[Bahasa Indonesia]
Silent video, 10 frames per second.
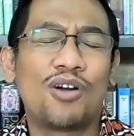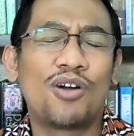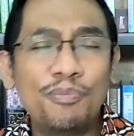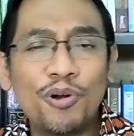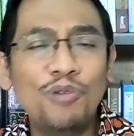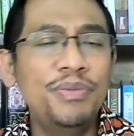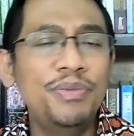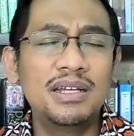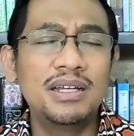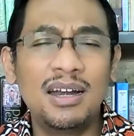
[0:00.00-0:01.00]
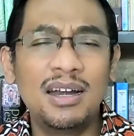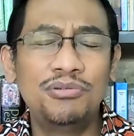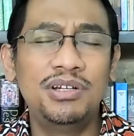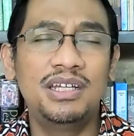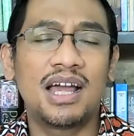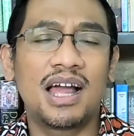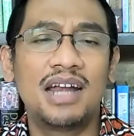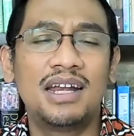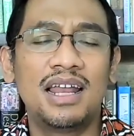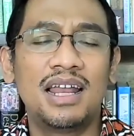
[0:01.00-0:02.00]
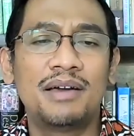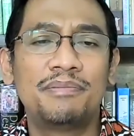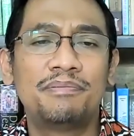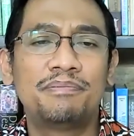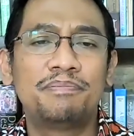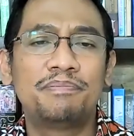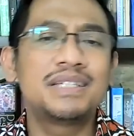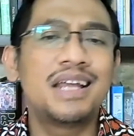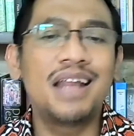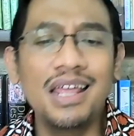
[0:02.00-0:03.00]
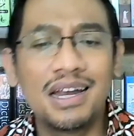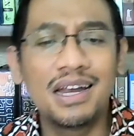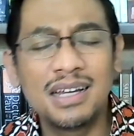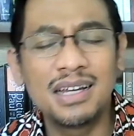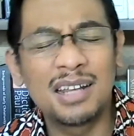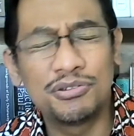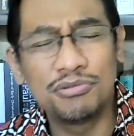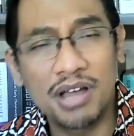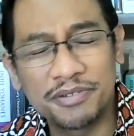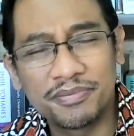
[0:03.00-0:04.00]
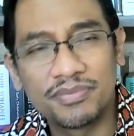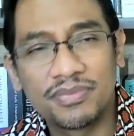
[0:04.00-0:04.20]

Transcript: Kompromi dengan dunia adalah perceraian dengan Tuhan.